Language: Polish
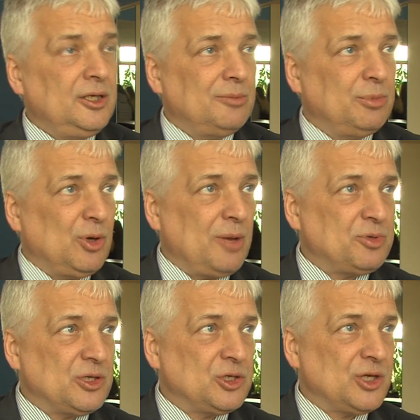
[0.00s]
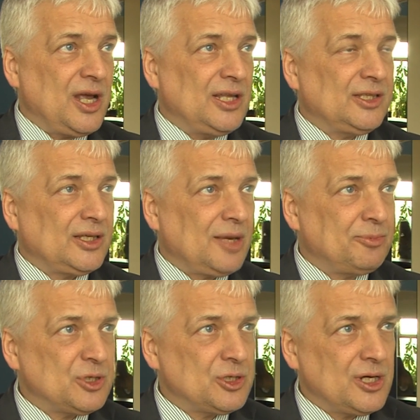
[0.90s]
nie była przestrzegana tak,
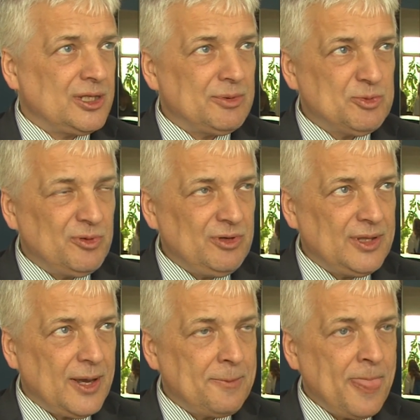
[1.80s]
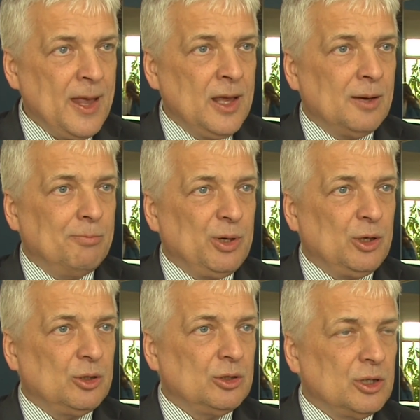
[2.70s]
jak przestrzegana być powinna,
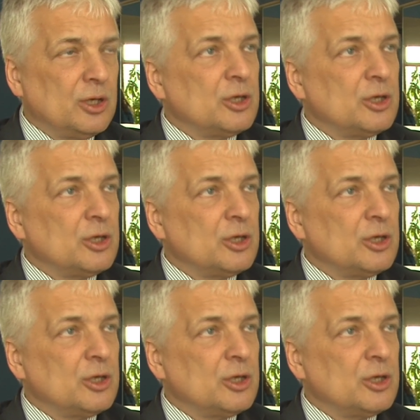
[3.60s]
bo